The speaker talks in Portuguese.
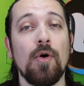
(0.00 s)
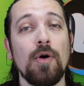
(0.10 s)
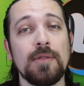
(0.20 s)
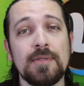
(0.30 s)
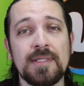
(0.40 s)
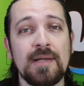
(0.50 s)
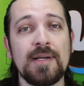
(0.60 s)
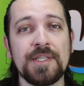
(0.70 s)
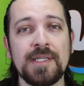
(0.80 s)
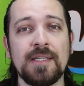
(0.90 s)
Outros estão
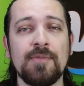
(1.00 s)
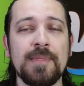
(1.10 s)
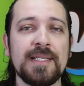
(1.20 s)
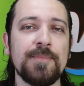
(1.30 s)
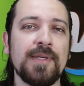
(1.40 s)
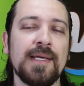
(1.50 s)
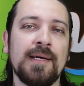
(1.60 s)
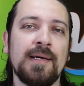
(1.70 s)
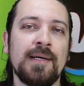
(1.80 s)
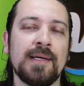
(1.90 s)
achando mesmo que
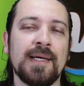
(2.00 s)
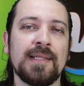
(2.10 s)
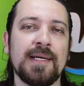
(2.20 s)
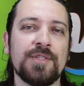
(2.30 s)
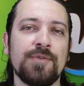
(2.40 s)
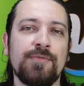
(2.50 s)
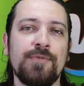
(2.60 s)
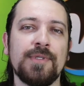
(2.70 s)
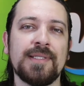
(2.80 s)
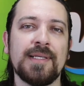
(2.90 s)
a, que a Tyson
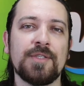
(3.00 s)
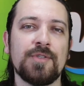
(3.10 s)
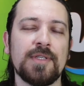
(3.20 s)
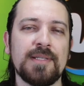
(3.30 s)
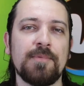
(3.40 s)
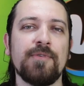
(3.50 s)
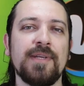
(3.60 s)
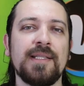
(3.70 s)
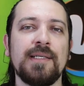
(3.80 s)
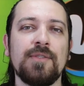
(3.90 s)
Foods está só se
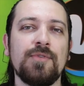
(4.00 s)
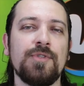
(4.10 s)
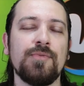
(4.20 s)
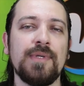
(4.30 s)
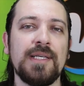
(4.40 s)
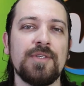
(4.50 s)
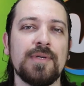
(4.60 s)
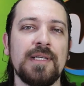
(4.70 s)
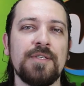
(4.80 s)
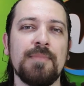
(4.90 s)
aproveitando de um
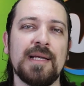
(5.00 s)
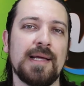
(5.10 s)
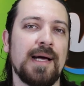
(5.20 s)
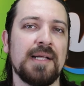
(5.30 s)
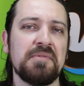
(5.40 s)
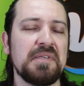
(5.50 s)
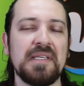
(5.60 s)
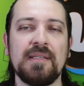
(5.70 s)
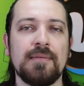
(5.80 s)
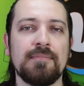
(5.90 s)
nicho ali de mercado e
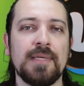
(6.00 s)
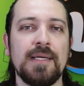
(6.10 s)
que